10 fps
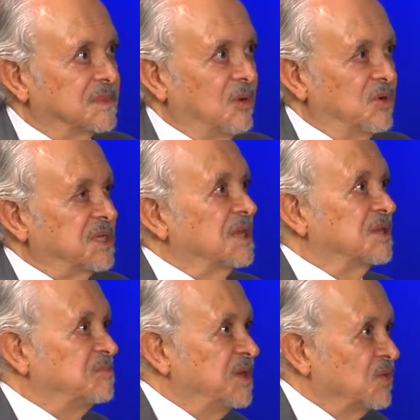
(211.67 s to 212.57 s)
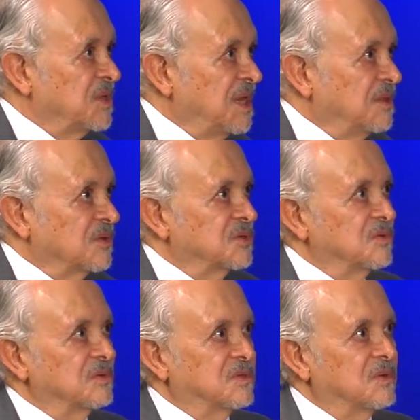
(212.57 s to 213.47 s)
cómo está disminuyendo
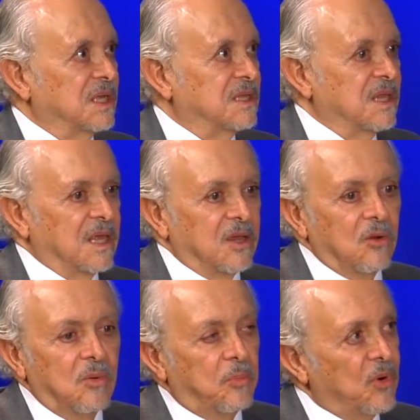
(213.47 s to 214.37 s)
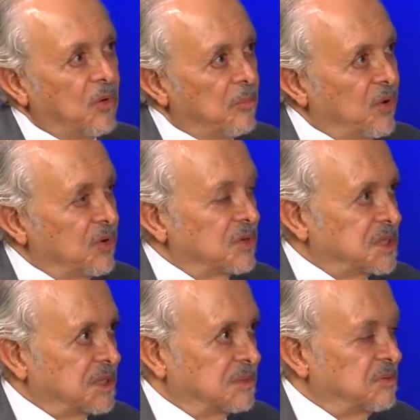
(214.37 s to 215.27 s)
su, cantidad y cómo poco a poco
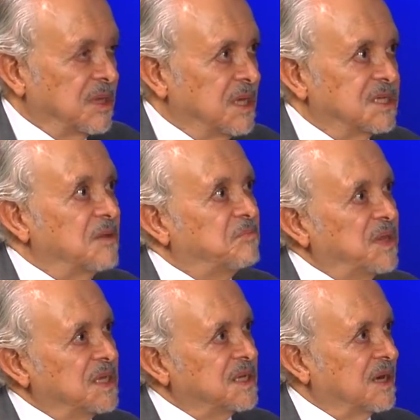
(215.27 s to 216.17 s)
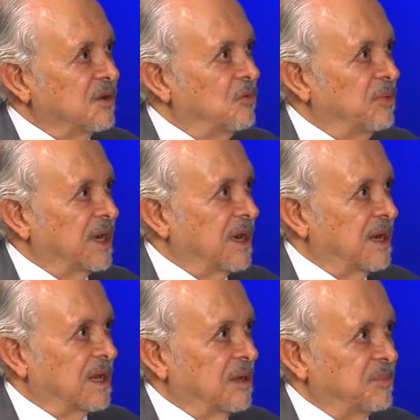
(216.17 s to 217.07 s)
se, se, empieza a recuperar
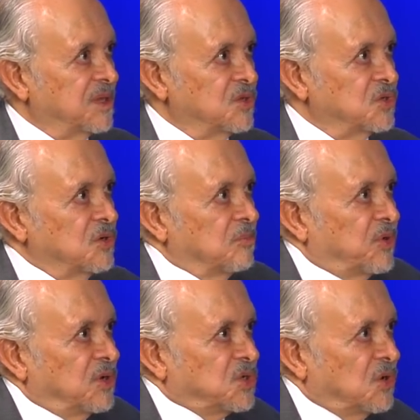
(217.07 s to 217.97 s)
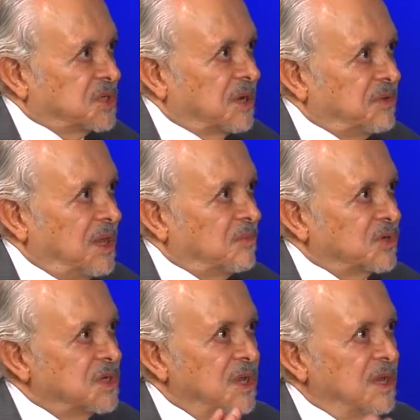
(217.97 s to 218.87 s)
la capa de ozono. Pero eso lo
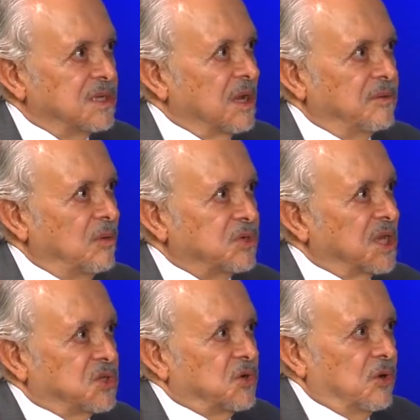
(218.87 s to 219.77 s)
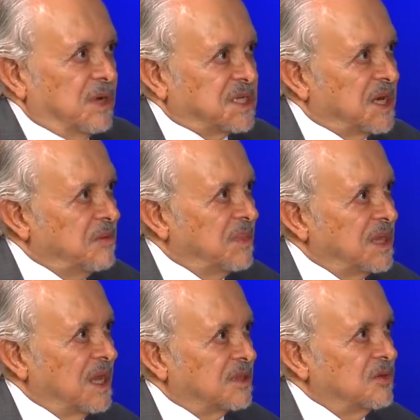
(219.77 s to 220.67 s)
sabíamos, sabíamos que eso no va a ser
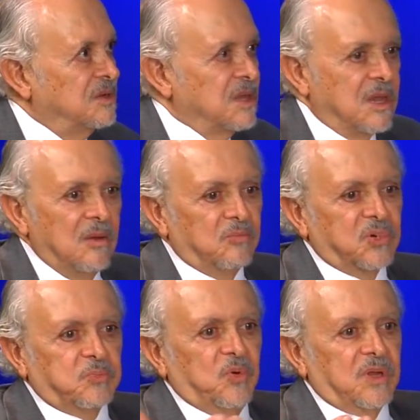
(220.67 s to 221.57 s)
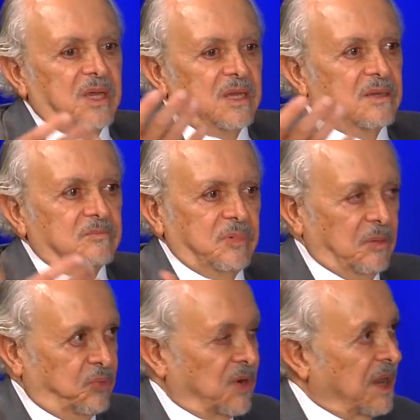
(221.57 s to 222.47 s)
inmediato, pues porque
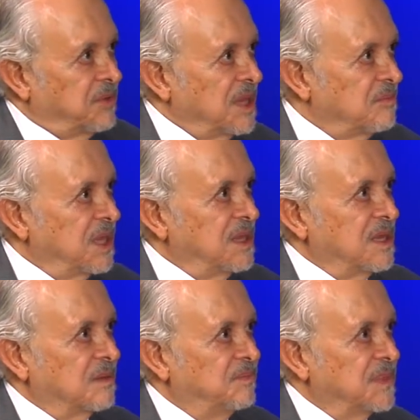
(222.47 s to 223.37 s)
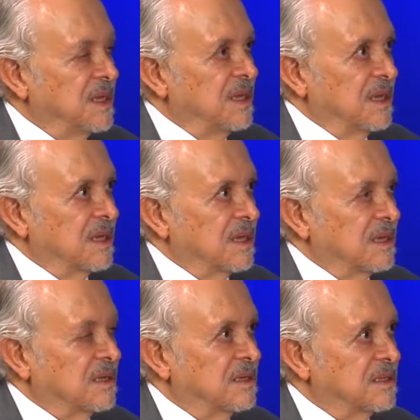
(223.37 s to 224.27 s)
por la vida media eh,
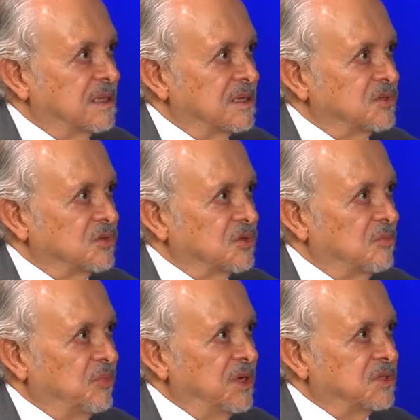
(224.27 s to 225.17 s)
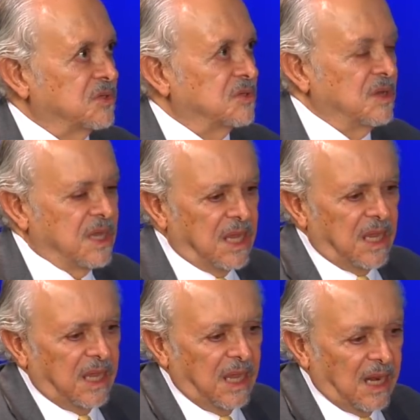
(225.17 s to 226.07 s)
de estos compuestos.
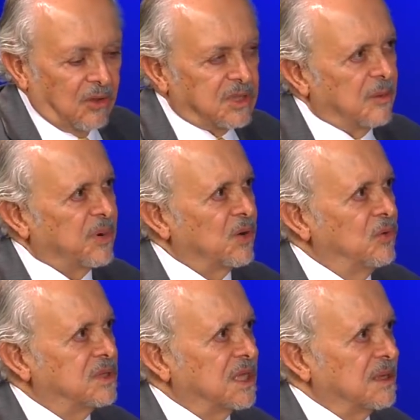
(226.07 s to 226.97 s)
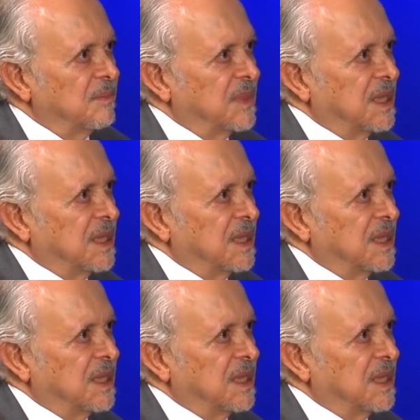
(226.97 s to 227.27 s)
Y la otra pregunta...